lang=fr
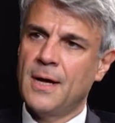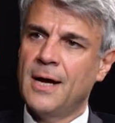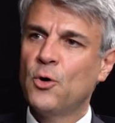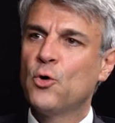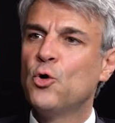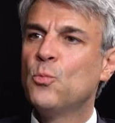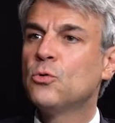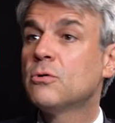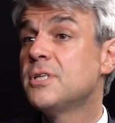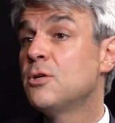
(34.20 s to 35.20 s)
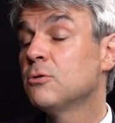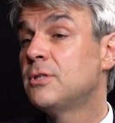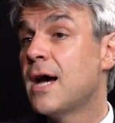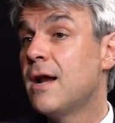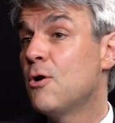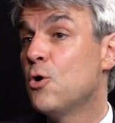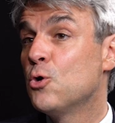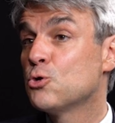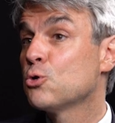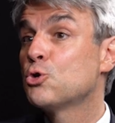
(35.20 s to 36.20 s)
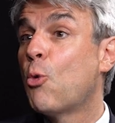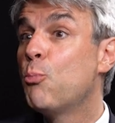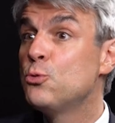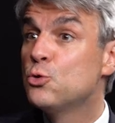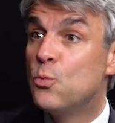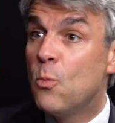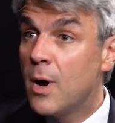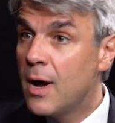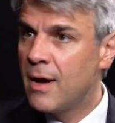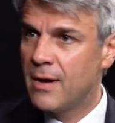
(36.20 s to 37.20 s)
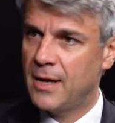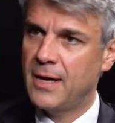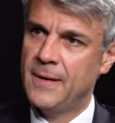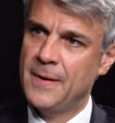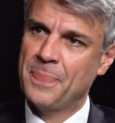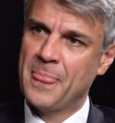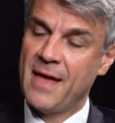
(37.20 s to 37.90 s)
Alors que le monde occidental euh, s'en sort plus ou moins euh,